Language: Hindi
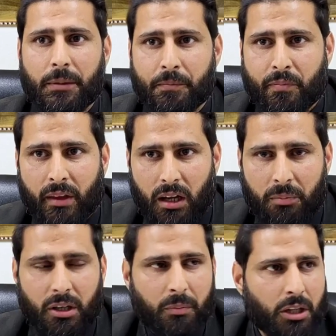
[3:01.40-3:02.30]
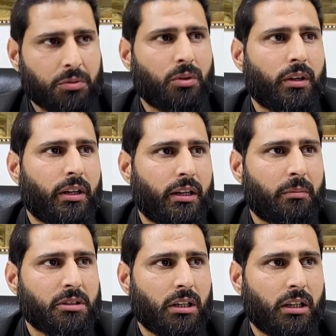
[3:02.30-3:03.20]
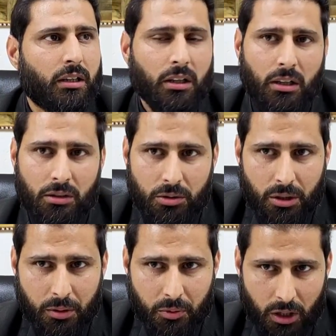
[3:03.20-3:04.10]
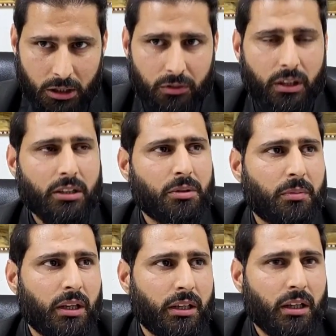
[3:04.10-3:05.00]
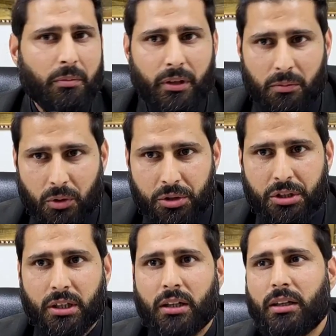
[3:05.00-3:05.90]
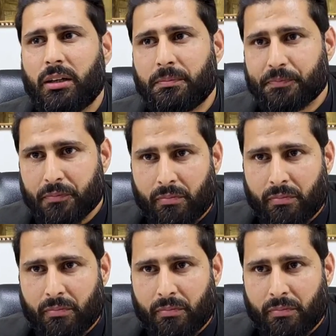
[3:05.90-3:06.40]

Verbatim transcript: है आपका पासपोर्ट वगैरह ये मसला है तो जब हम कलेक्टिवली इसमें मिलेंगे अभी हम कोशिश करेंगे हम